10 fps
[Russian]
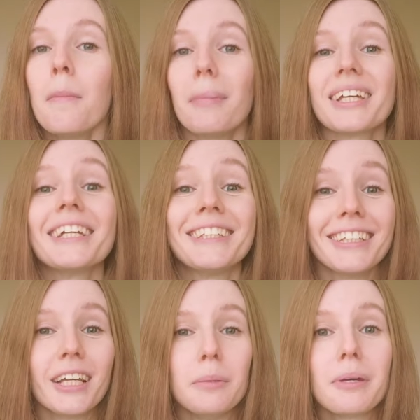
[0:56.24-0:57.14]
Моя
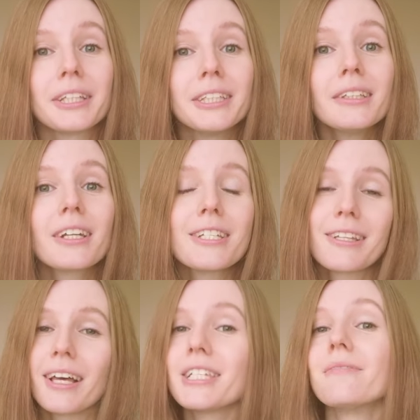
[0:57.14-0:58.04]
Тина Либертин
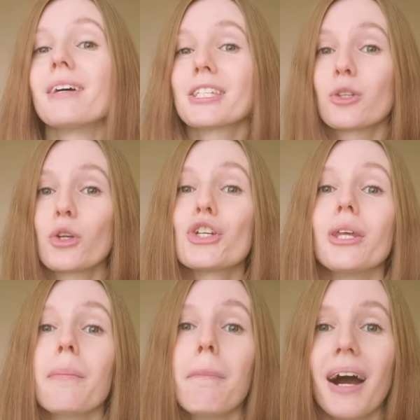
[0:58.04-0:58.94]
родилась в
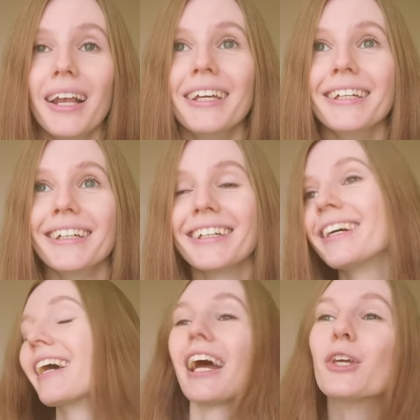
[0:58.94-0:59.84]
Восточной Бали,
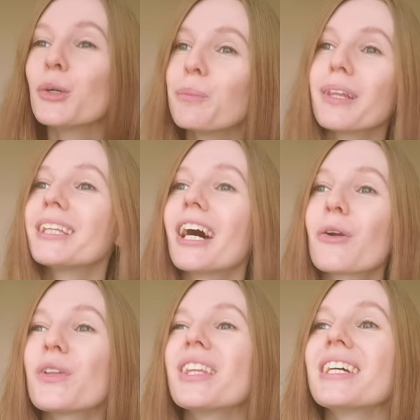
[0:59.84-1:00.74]
краю
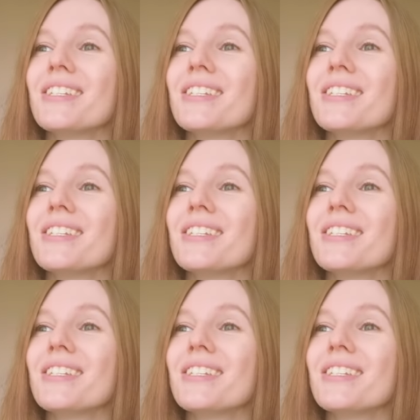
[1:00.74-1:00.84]
плодородных